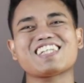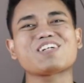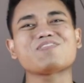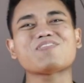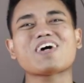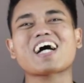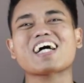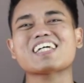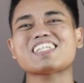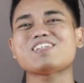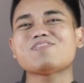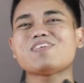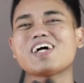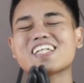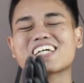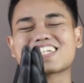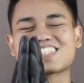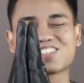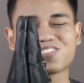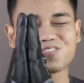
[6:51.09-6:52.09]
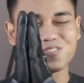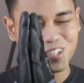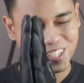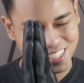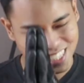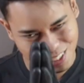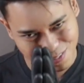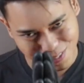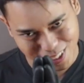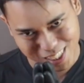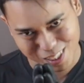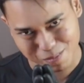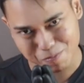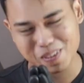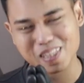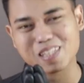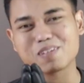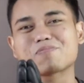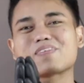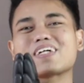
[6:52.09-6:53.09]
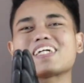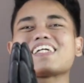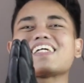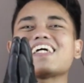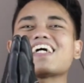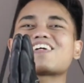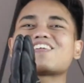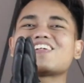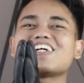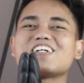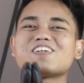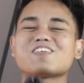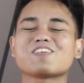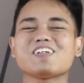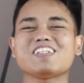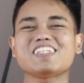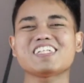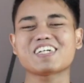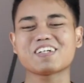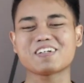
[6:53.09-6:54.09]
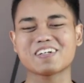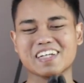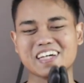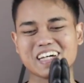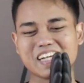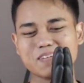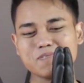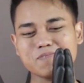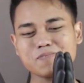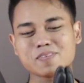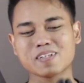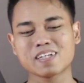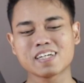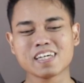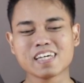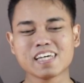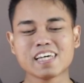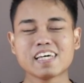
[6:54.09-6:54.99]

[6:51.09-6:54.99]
Terima kasih banyak supportnya buat temen-temen yang udah nungguin jagoan helm.